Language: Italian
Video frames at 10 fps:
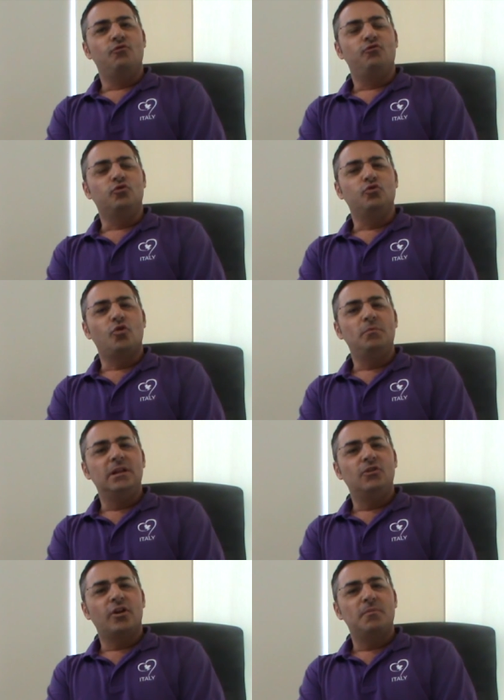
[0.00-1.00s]
un futuro
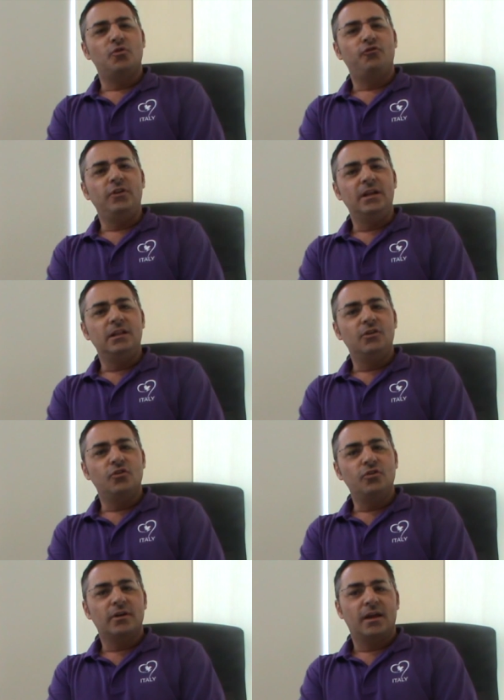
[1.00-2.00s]
migliore a mio
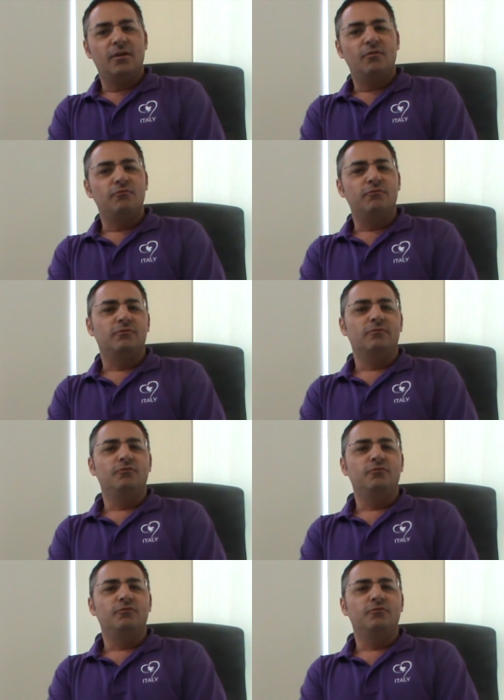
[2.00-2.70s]
figlio, che è un,